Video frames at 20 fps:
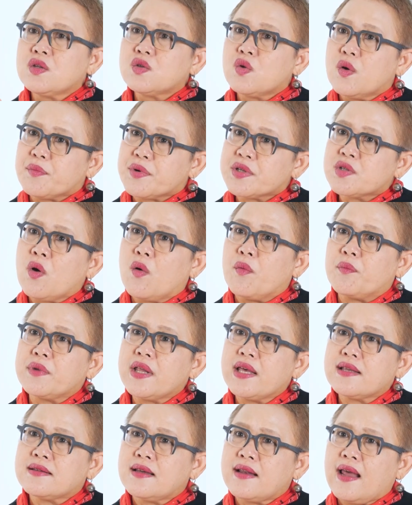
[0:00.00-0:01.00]
ส่วนผสม
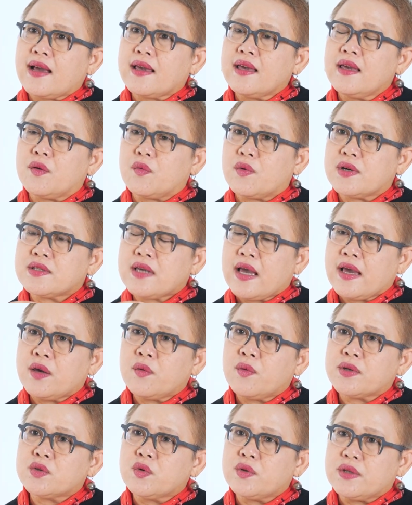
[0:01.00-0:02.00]
เนี่ยแสดงให้เห็นว่าใช้
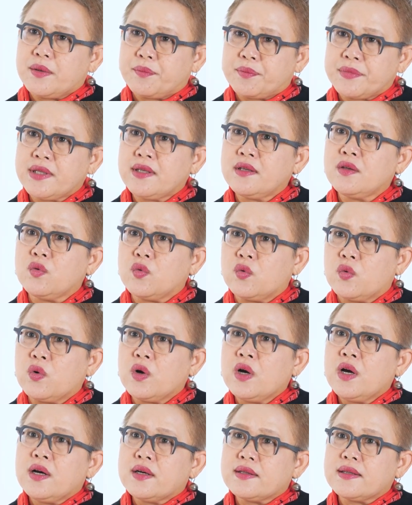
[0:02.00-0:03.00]
วัตถุดิบที่อยู่
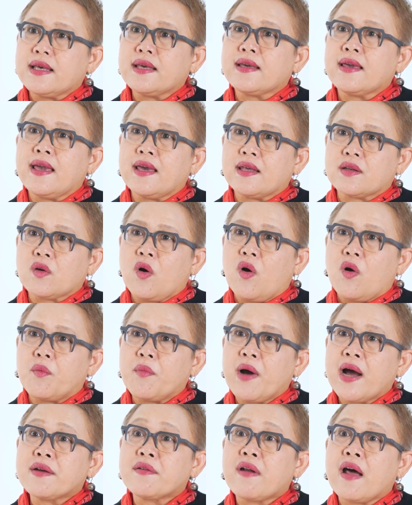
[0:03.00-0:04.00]
ในเขตของ
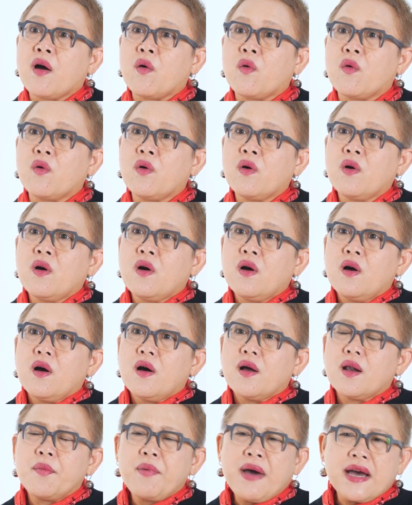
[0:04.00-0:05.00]
บ้านเรา
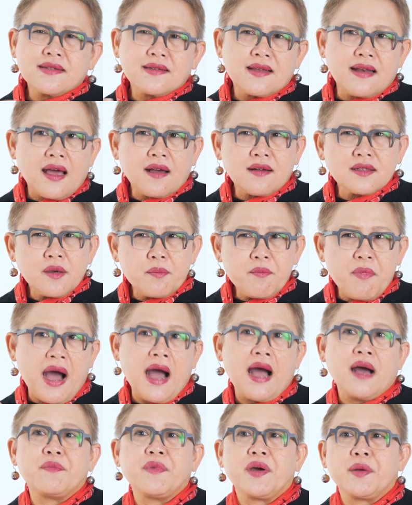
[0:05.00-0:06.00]
แล้วภาชนะก็จะ
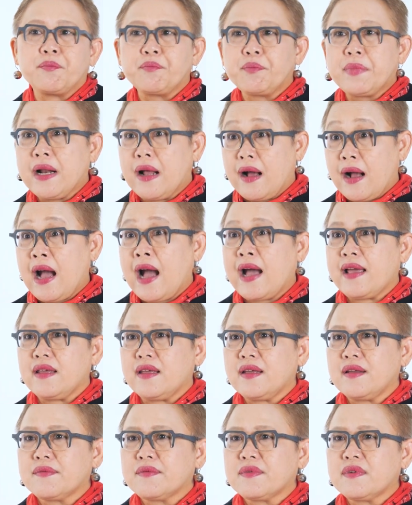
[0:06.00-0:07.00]
บางเหมือนเปลือกไข่
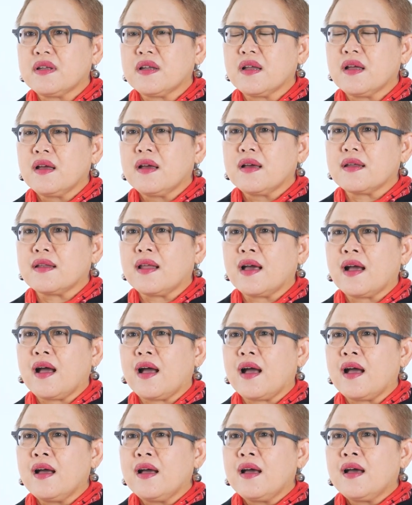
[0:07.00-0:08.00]
นะ
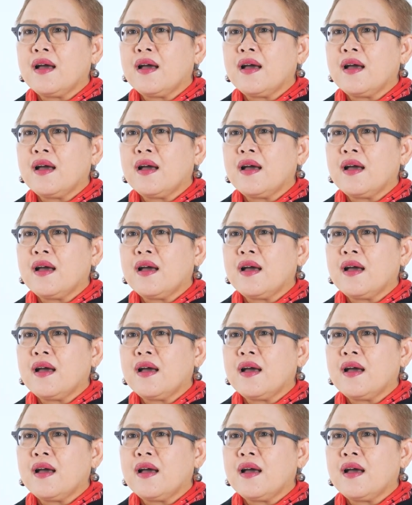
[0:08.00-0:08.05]
คะ